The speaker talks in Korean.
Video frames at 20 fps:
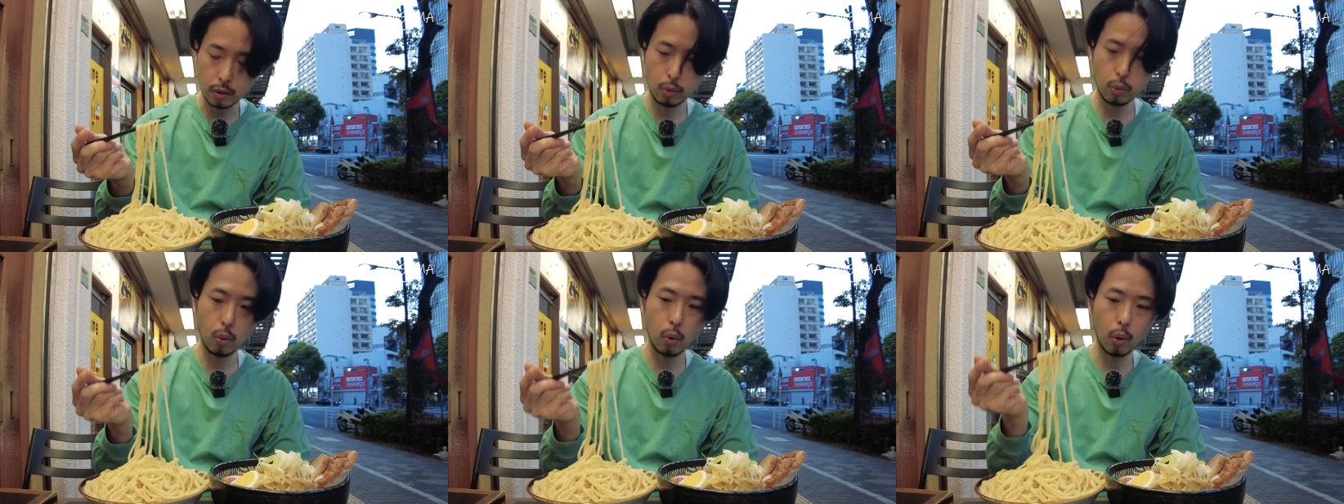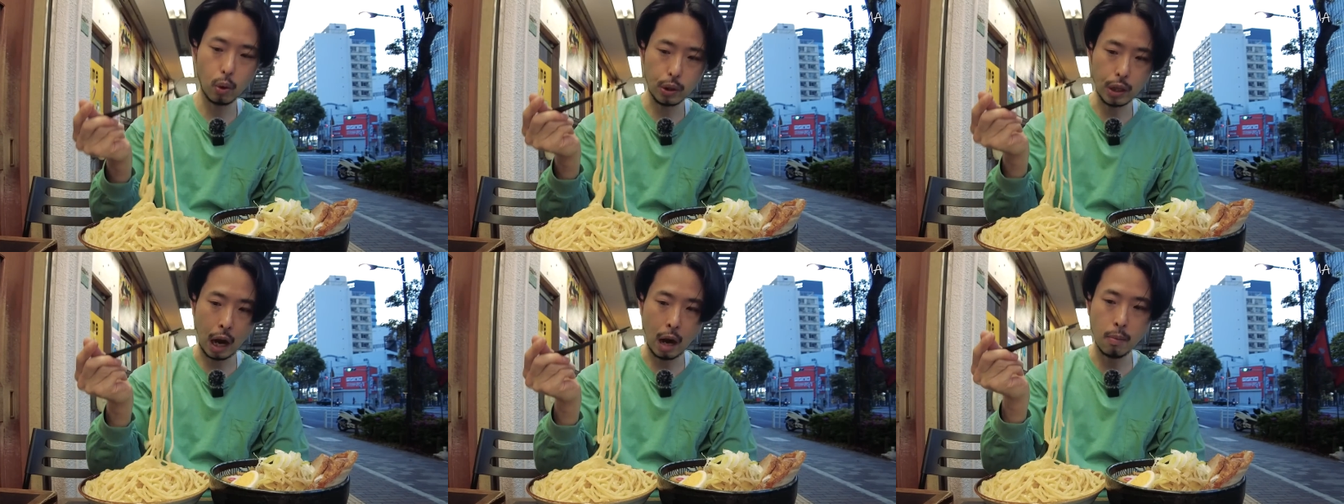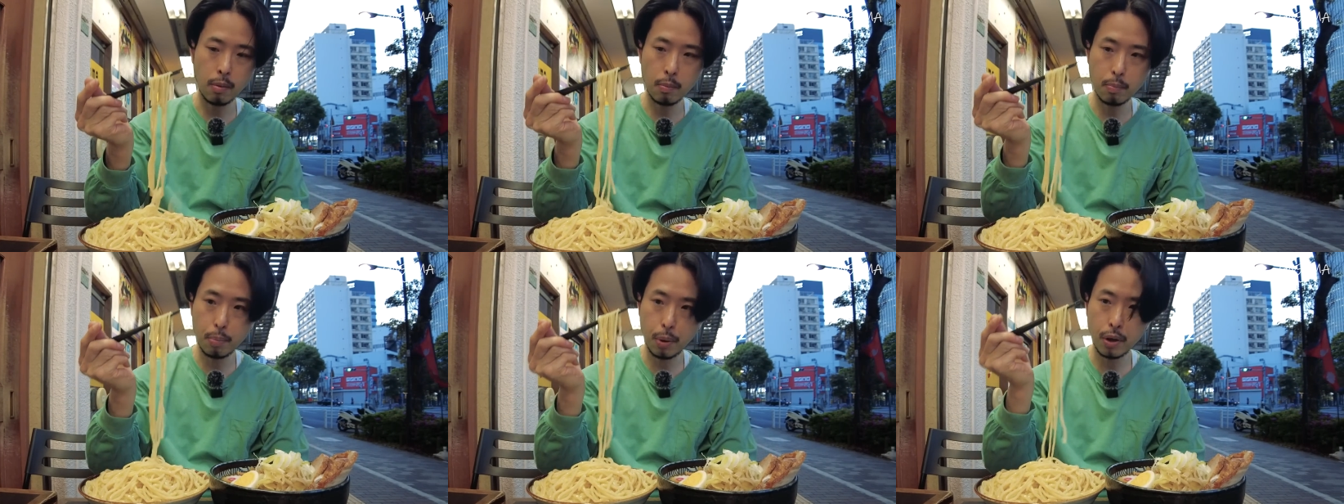또
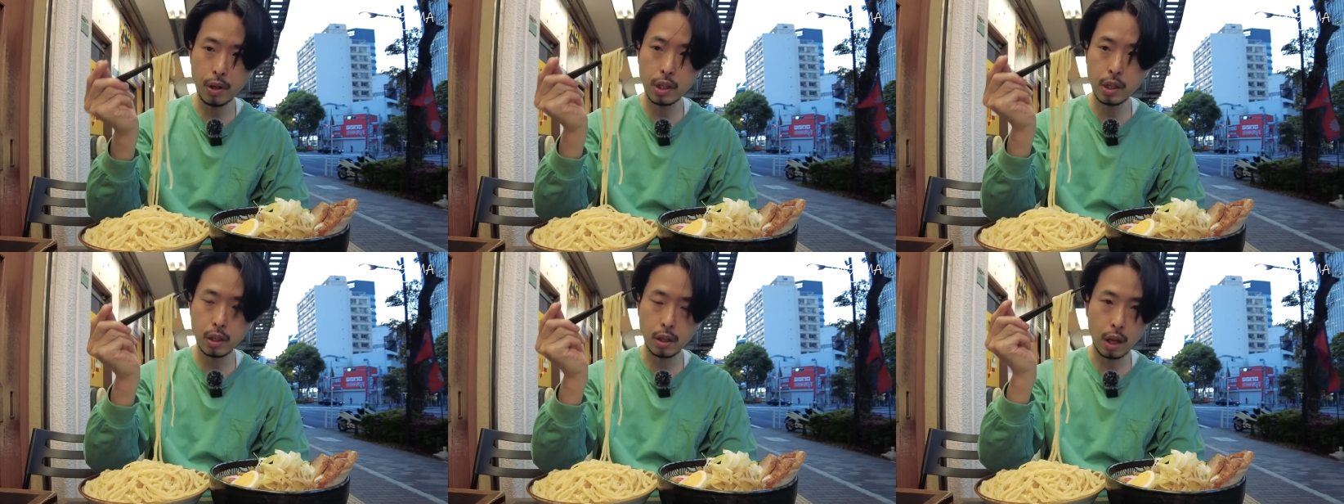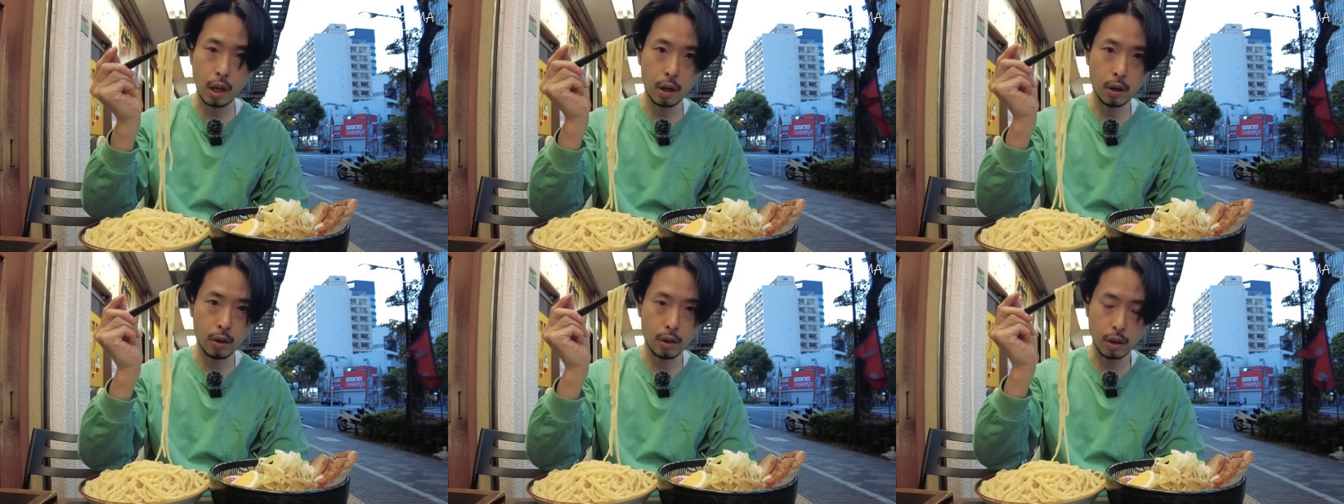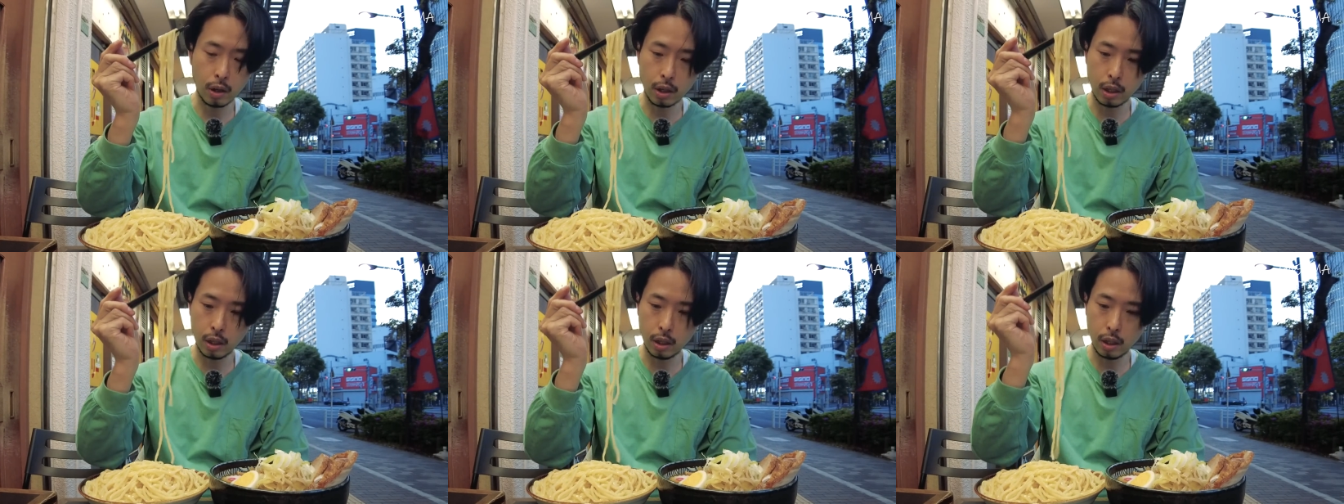얇은 편이긴 해요.
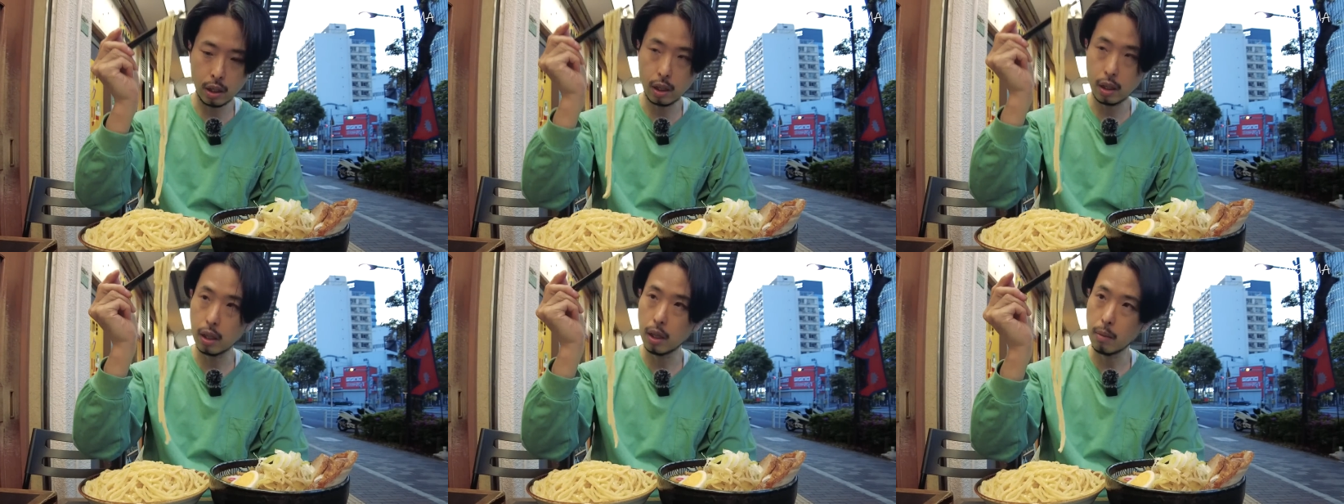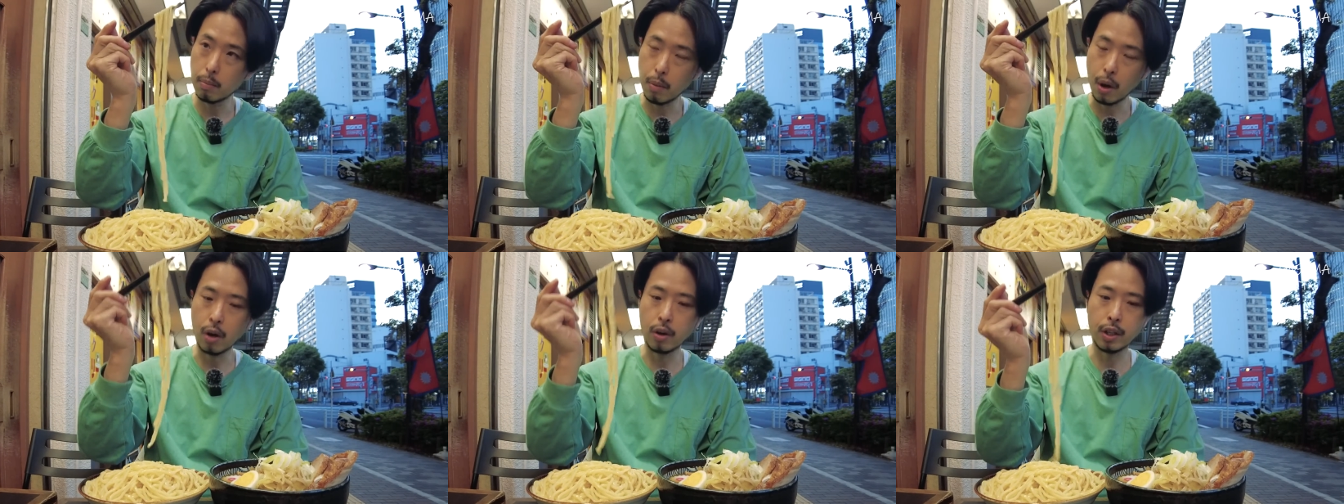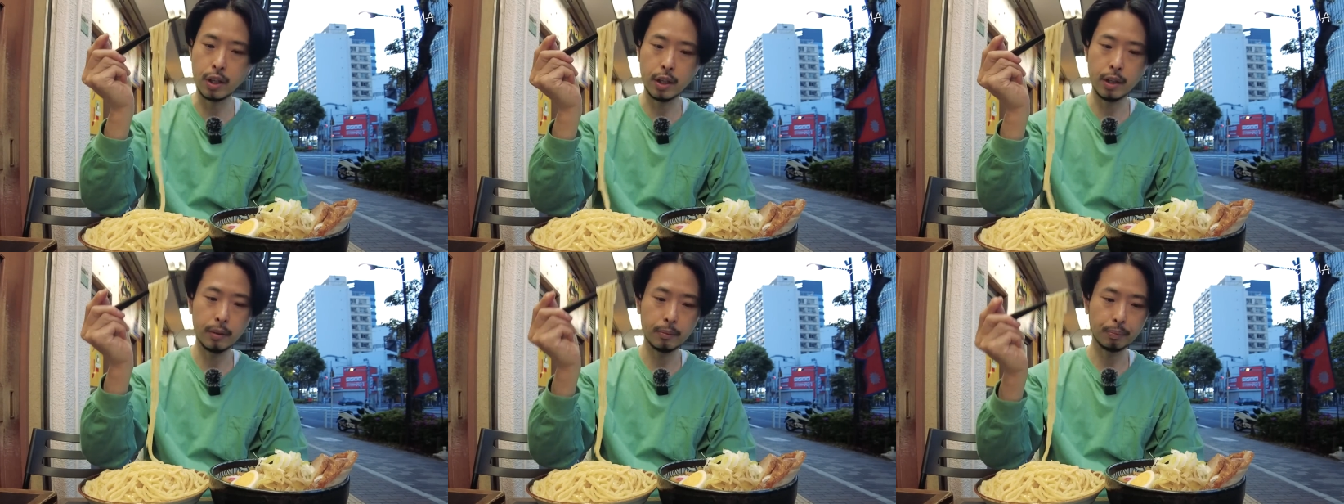여기
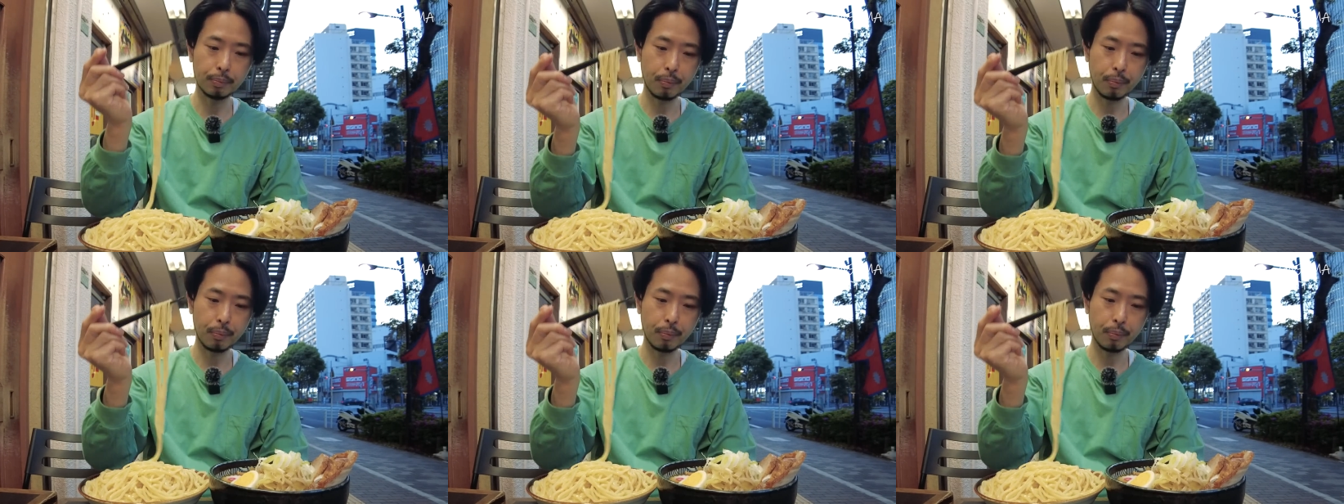면이.